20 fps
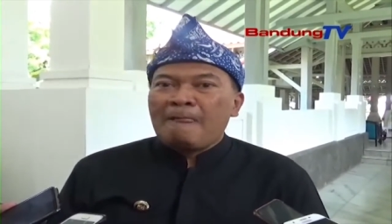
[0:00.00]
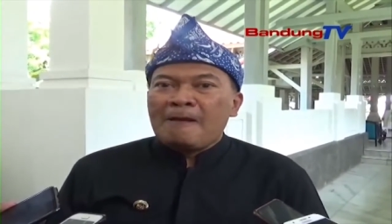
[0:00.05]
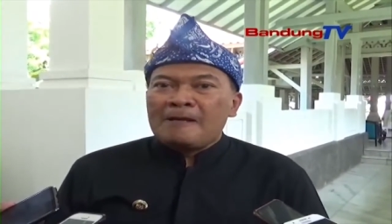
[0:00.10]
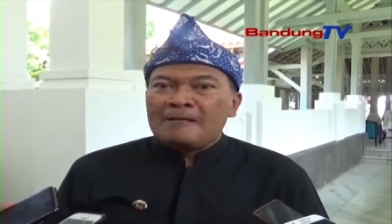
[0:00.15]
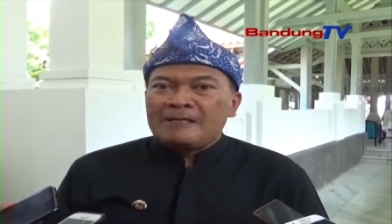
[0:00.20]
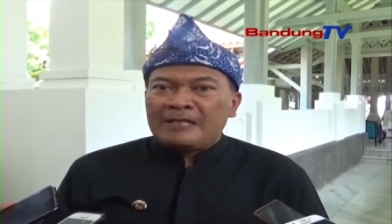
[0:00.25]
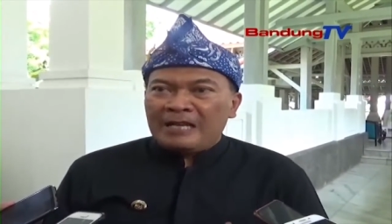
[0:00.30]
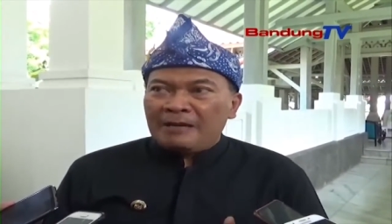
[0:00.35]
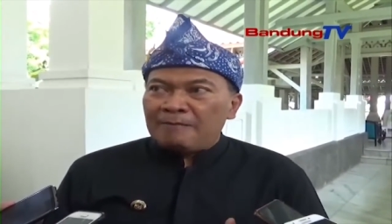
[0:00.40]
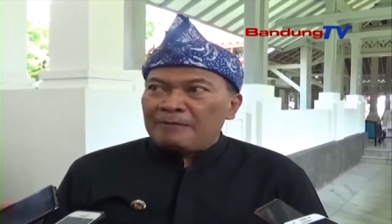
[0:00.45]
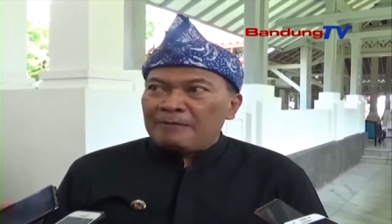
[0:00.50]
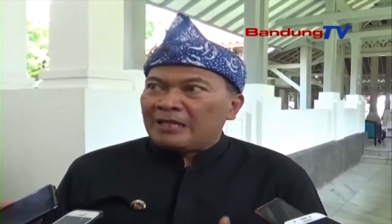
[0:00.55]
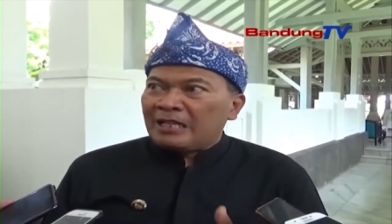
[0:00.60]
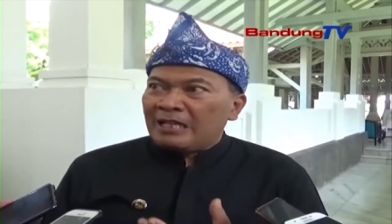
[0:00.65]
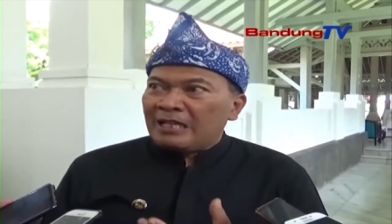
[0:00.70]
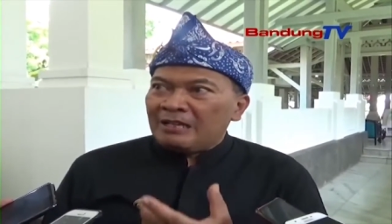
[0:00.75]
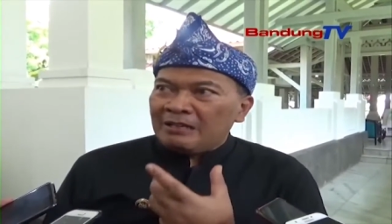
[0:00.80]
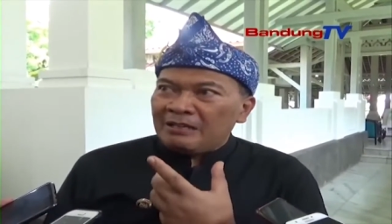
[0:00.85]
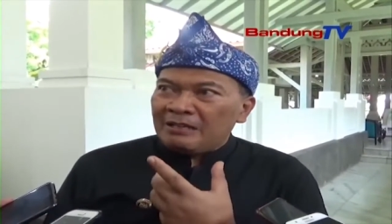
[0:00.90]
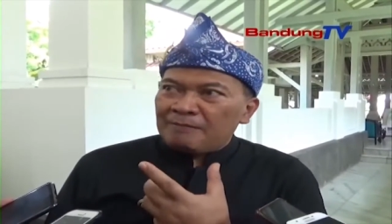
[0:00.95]
saya
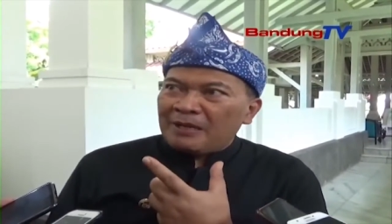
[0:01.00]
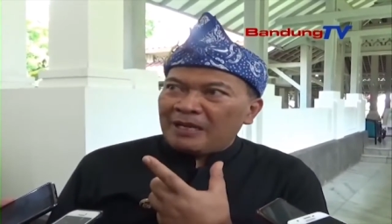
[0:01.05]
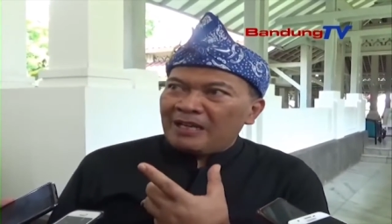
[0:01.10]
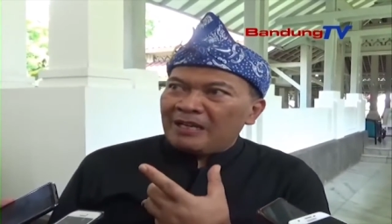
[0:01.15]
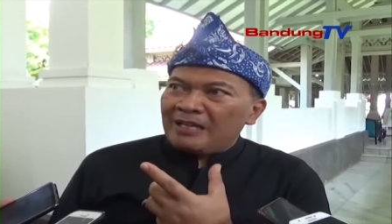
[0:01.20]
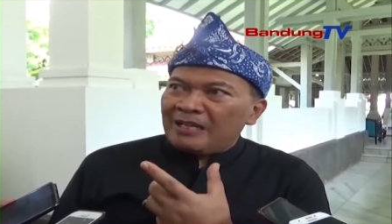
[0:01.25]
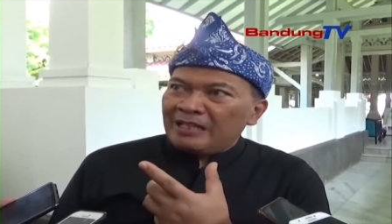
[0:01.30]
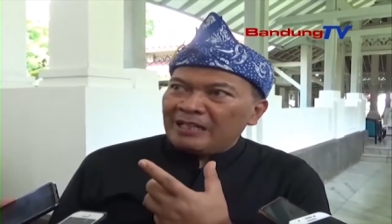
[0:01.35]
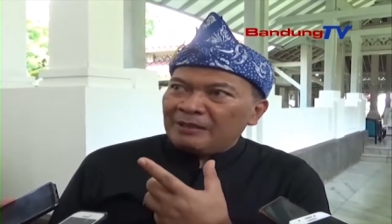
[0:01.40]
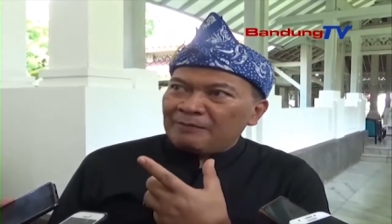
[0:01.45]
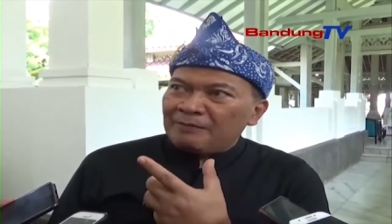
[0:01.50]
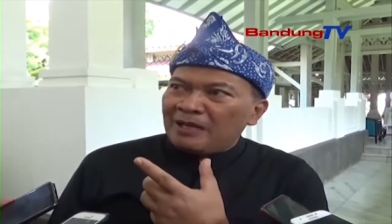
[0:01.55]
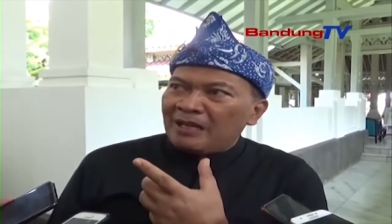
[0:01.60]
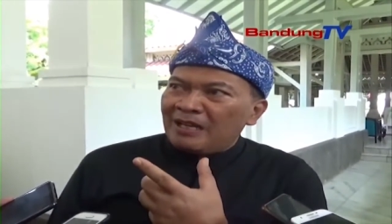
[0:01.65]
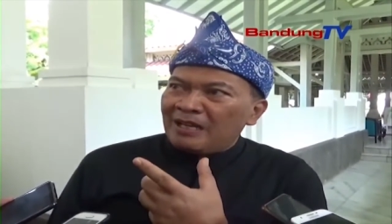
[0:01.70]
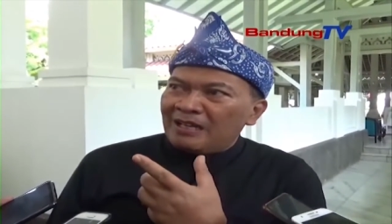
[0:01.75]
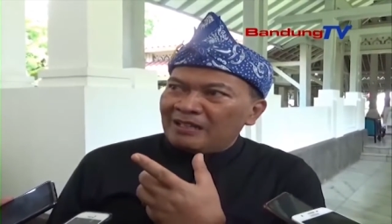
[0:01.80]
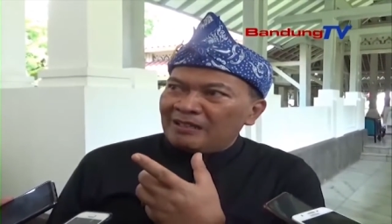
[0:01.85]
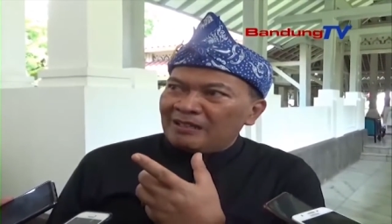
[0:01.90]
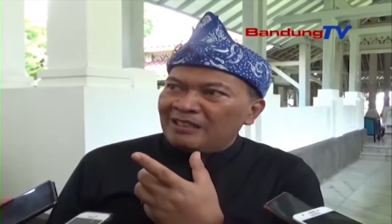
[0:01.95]
minta kepada nanti
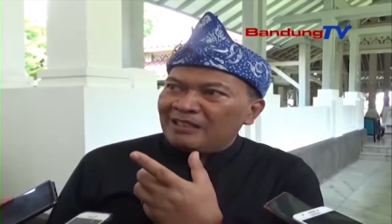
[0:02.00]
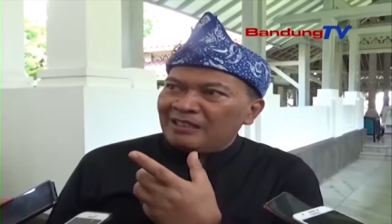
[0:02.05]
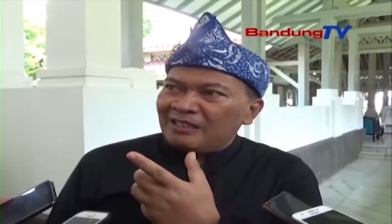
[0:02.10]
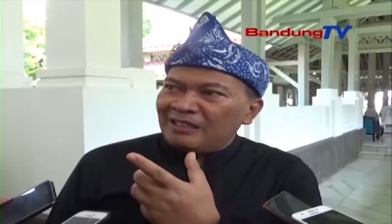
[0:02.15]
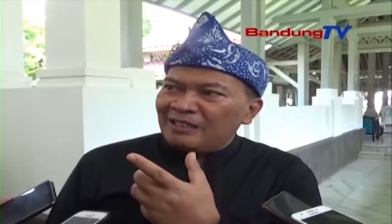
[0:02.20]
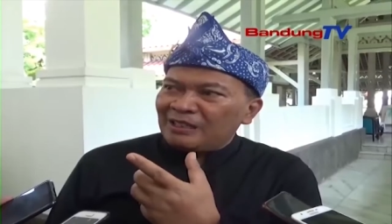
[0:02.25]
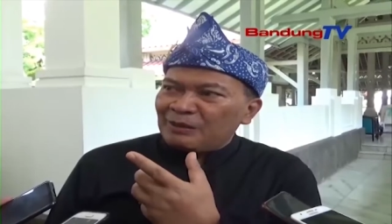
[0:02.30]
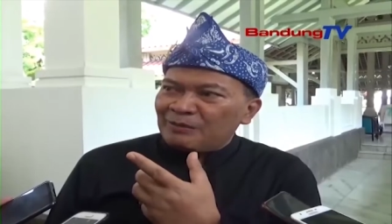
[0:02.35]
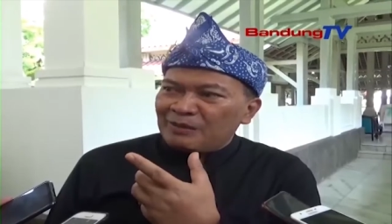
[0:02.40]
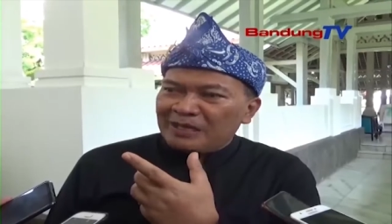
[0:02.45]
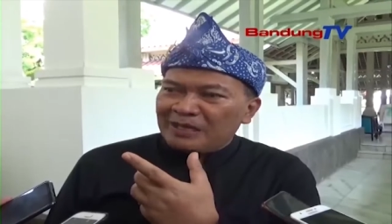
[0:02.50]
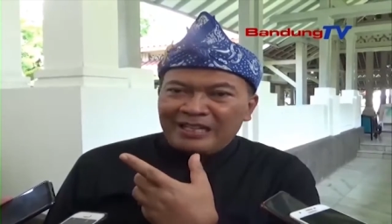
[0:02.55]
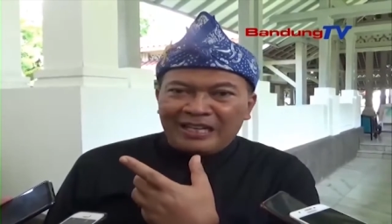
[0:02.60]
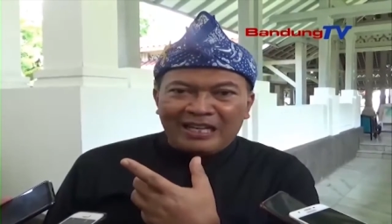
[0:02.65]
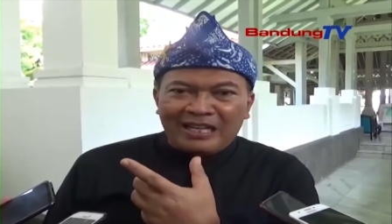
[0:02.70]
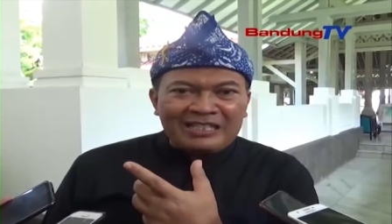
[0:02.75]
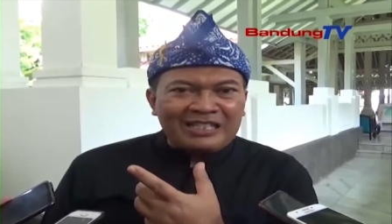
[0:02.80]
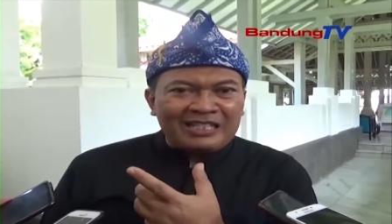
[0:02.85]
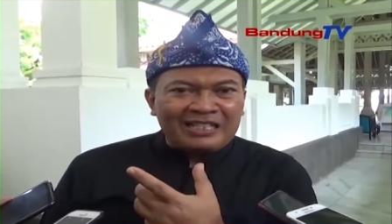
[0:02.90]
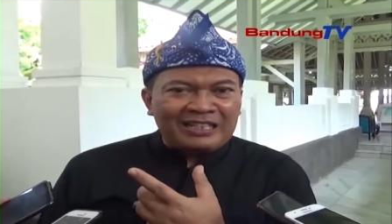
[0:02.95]
para uh, semua
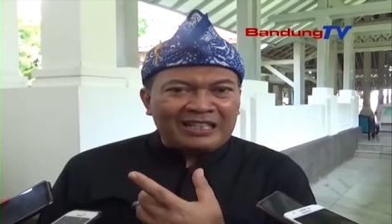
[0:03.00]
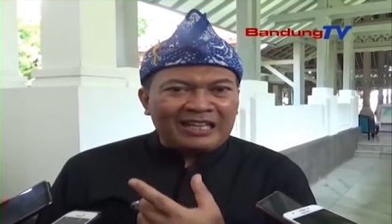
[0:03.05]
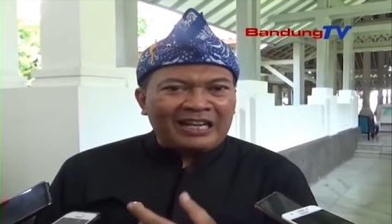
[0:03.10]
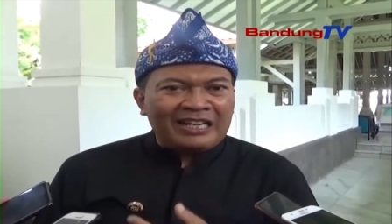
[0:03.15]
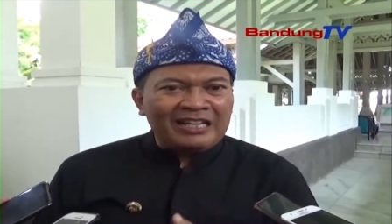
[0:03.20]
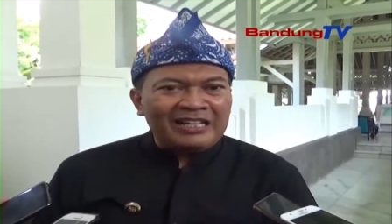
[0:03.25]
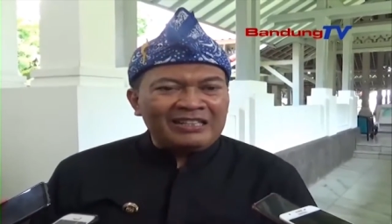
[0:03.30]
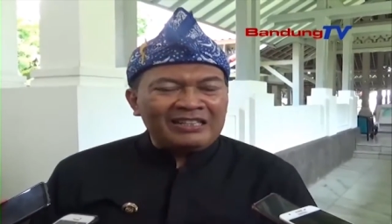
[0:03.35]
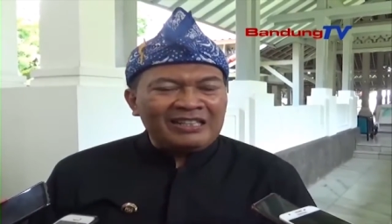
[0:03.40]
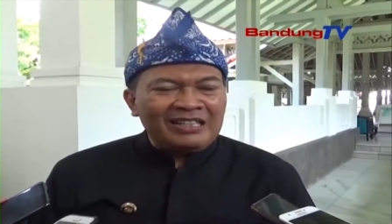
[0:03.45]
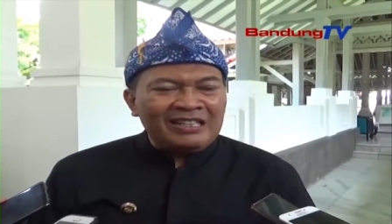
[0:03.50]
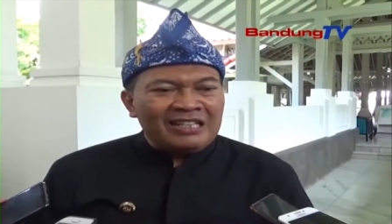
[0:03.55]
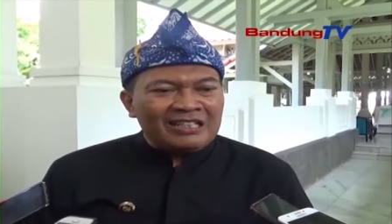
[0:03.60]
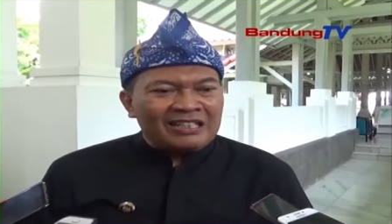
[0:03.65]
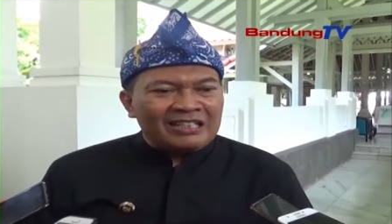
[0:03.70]
dinas yang terkait iya.